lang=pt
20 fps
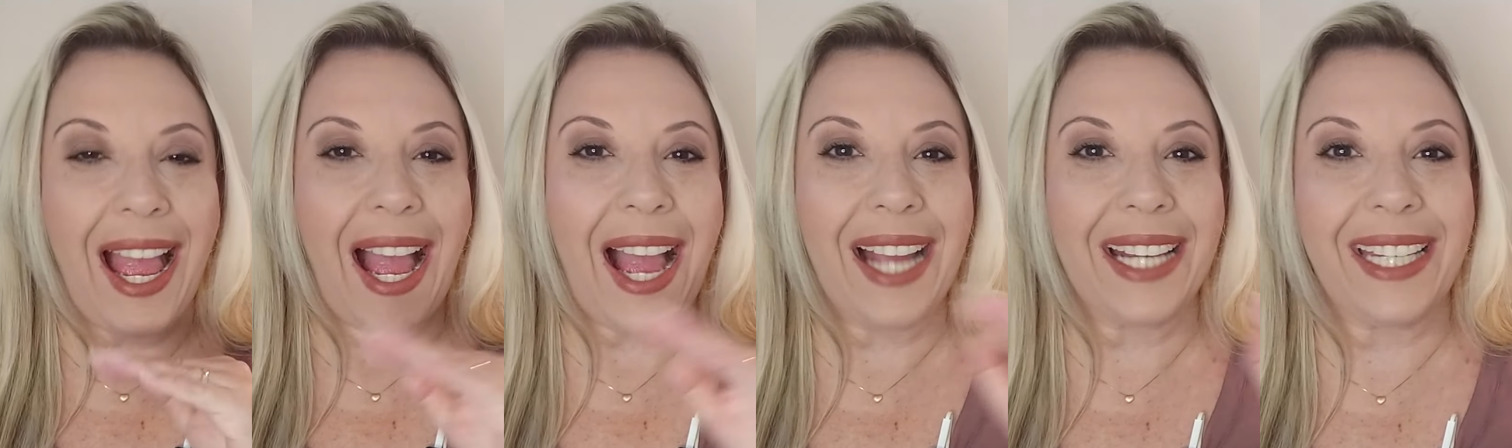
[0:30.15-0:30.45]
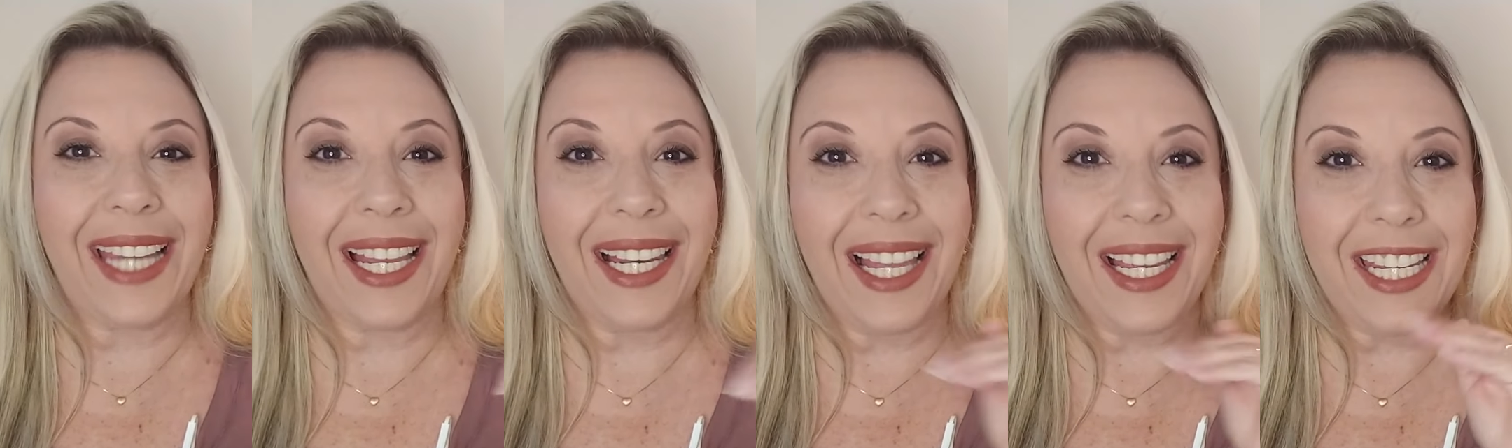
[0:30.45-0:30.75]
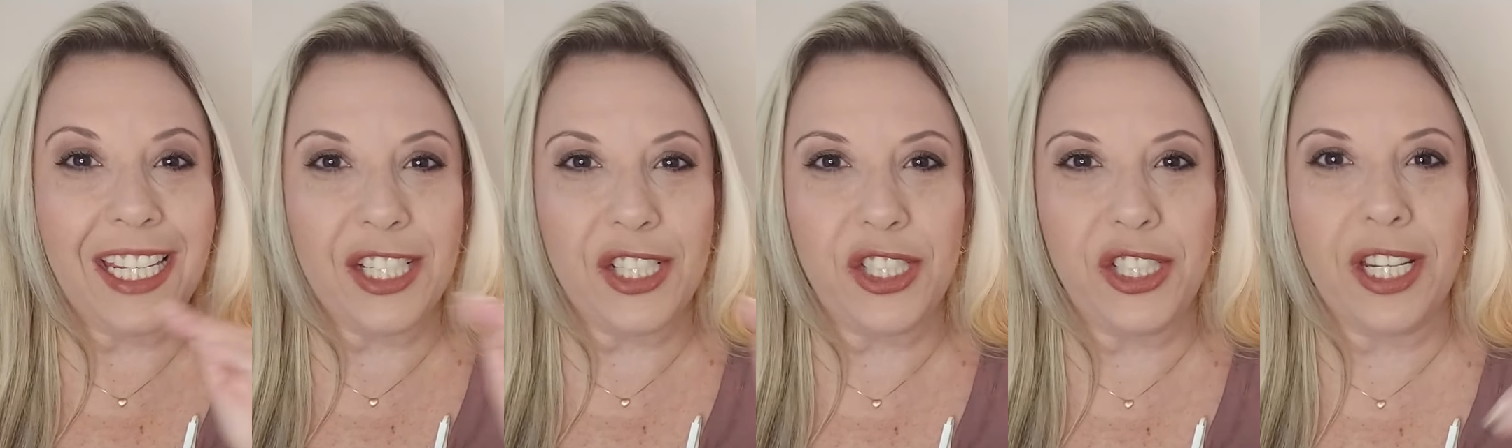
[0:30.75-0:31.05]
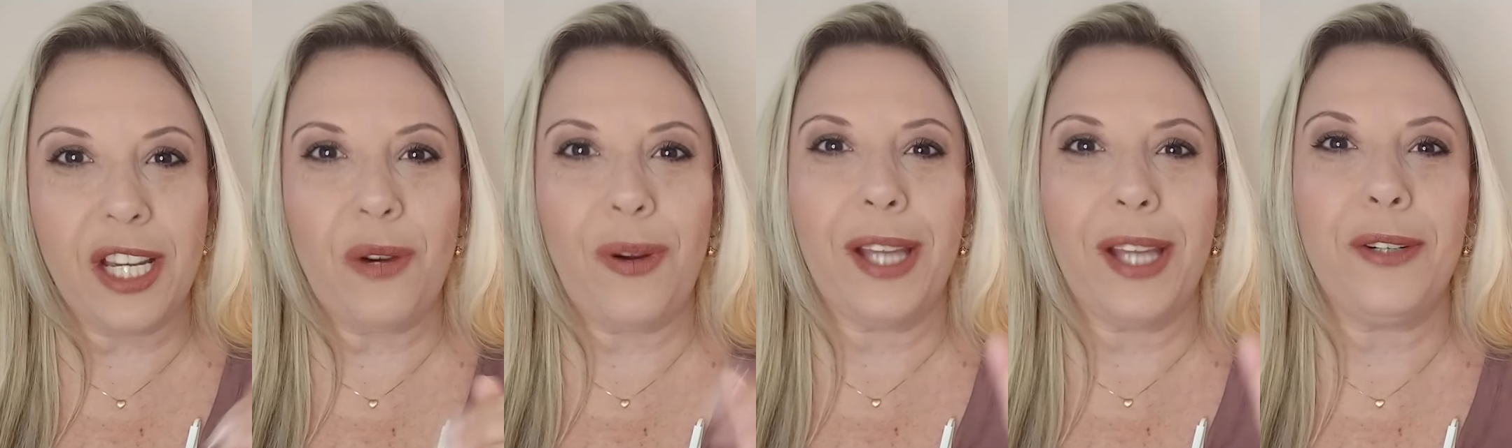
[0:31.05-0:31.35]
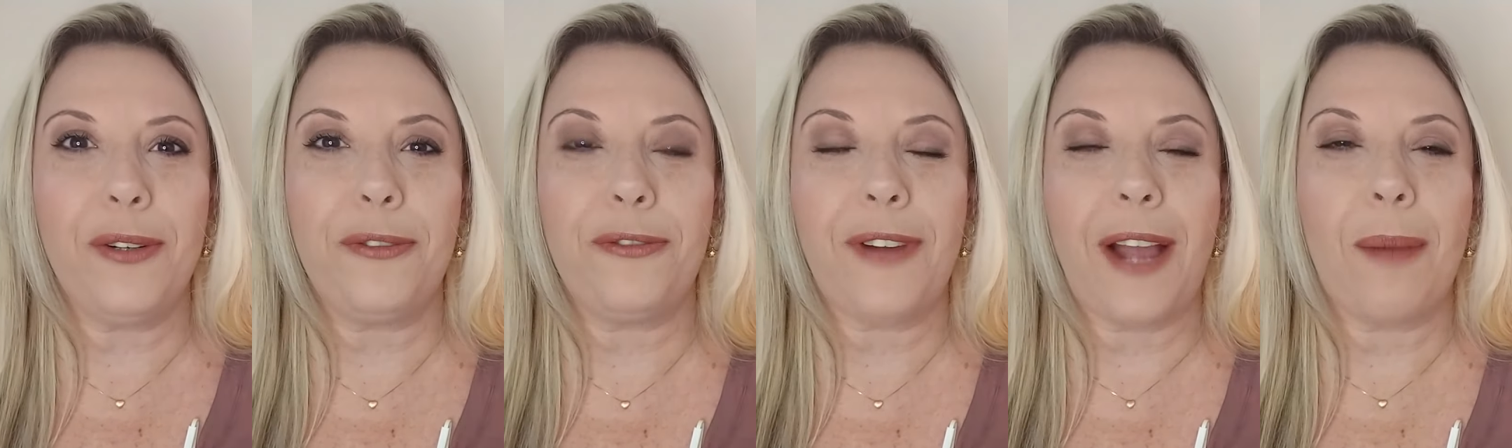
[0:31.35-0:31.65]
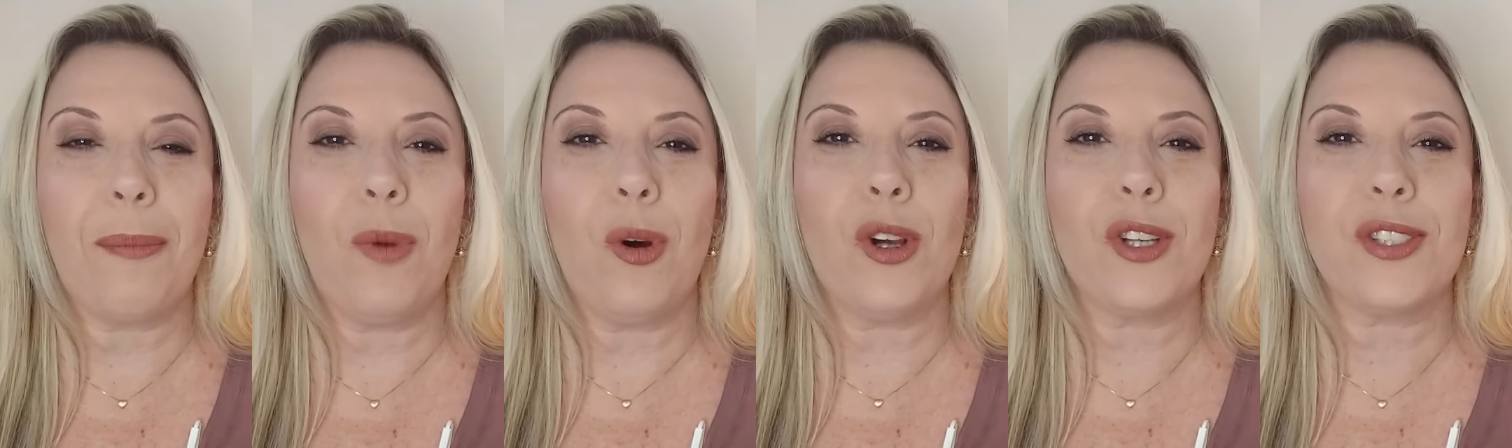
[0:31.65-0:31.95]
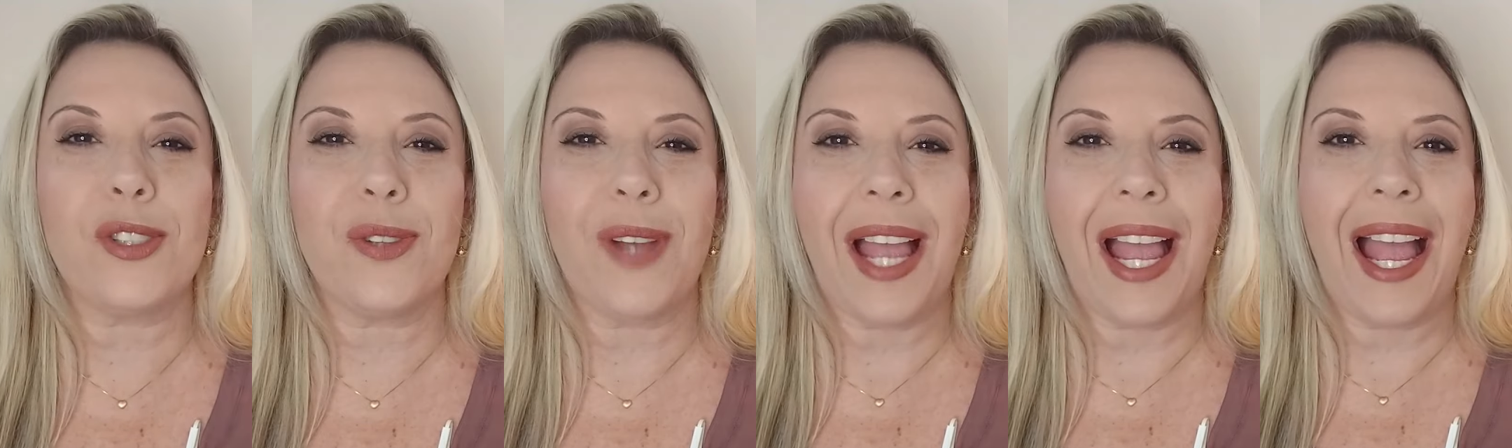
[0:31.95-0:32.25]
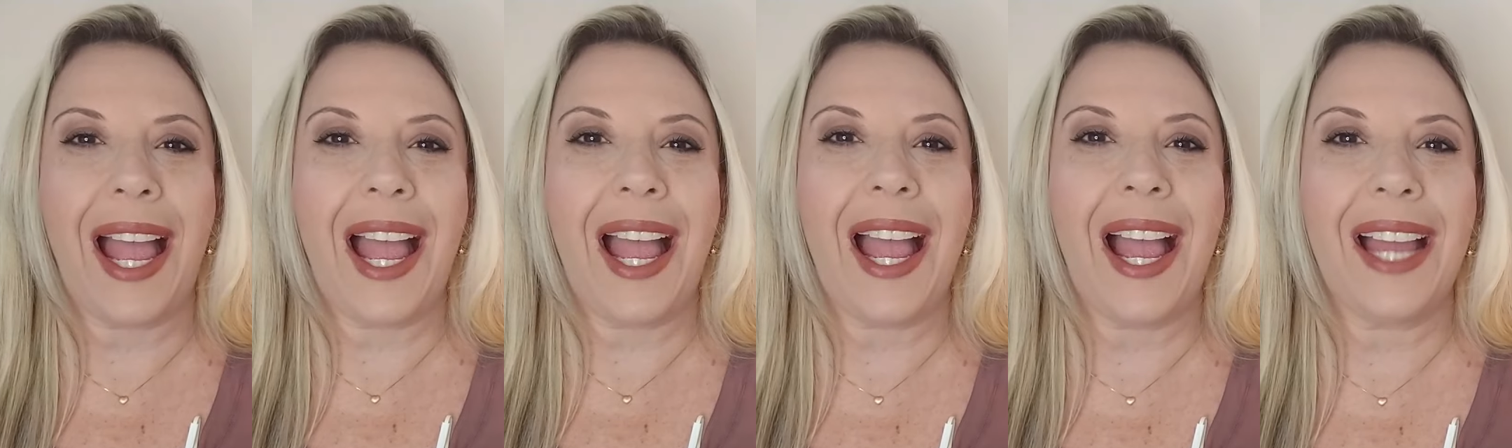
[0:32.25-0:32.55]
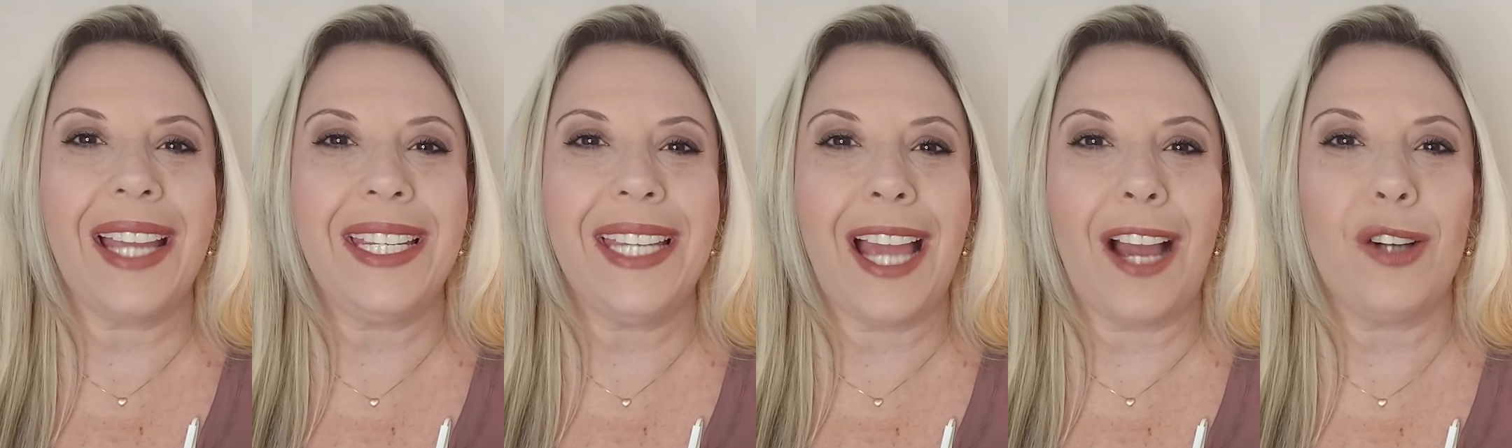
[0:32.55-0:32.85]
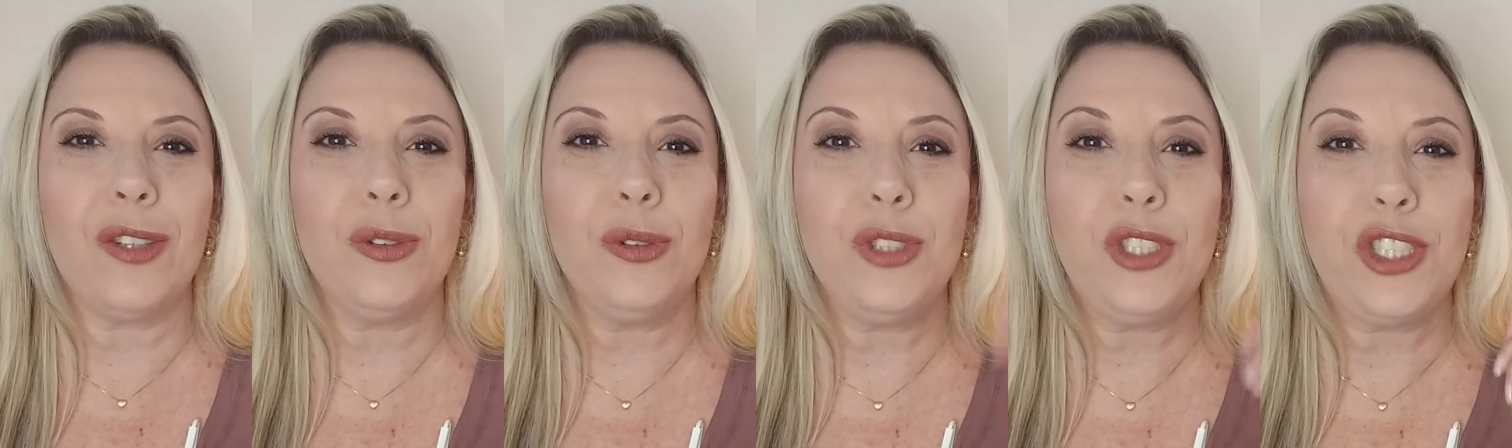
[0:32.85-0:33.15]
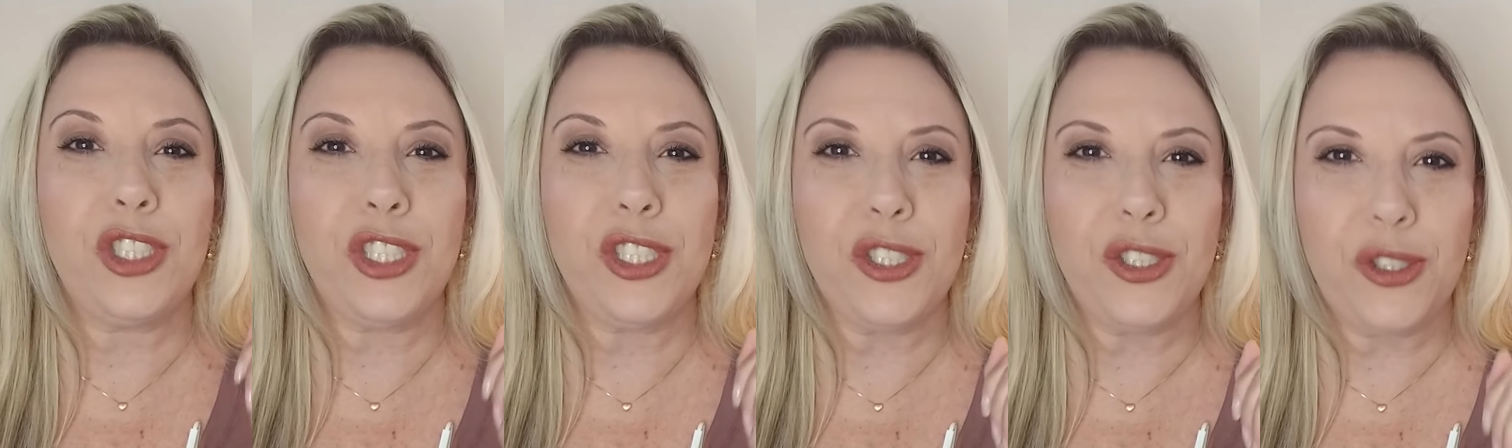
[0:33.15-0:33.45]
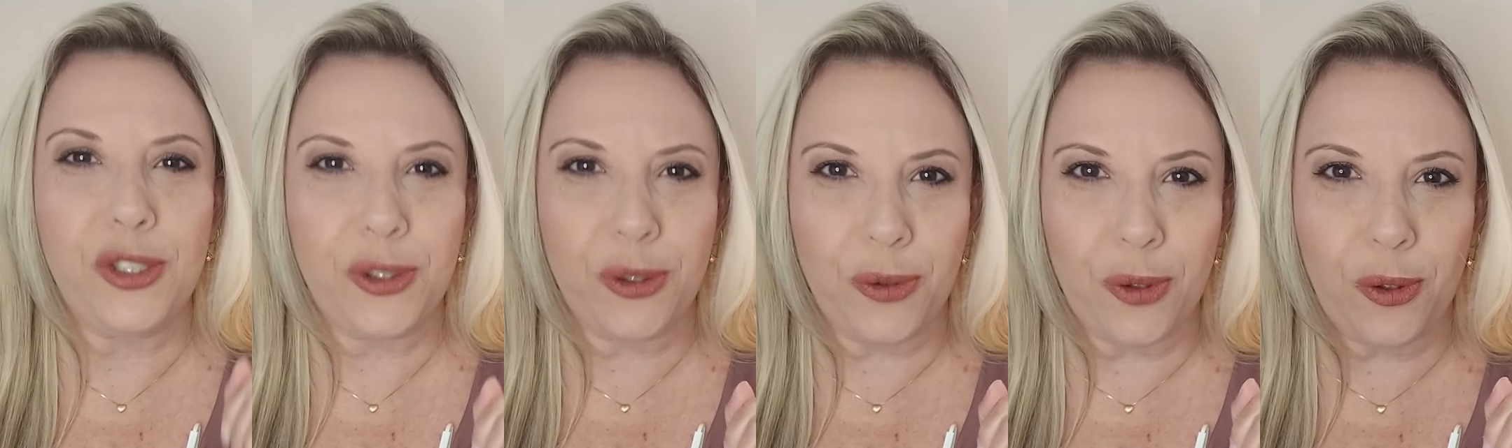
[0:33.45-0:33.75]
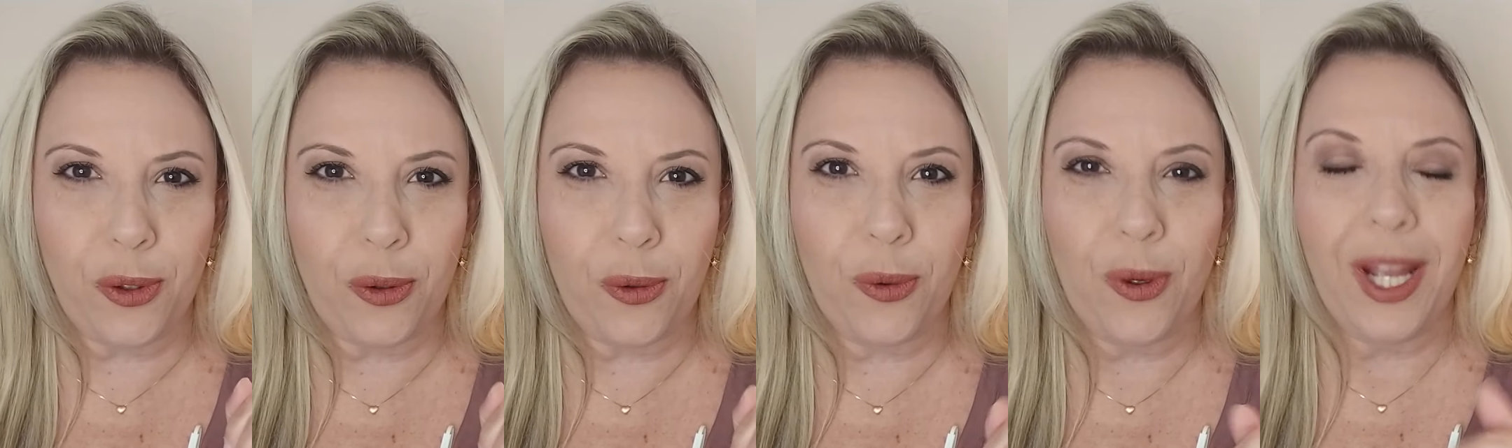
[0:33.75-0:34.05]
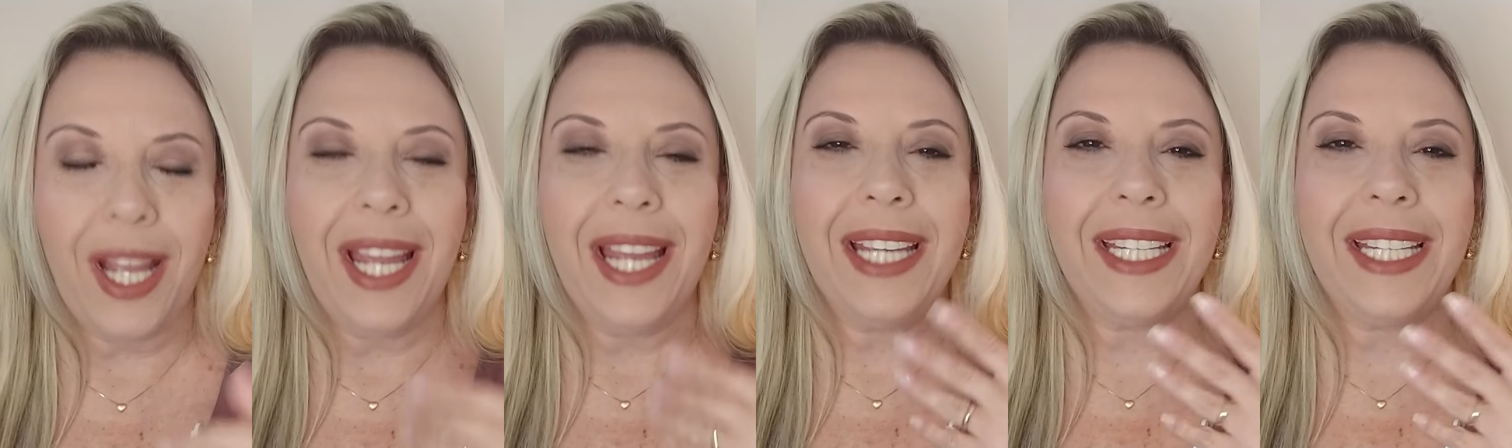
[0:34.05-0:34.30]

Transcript: aquela região era o famoso Arraial do Tijuco,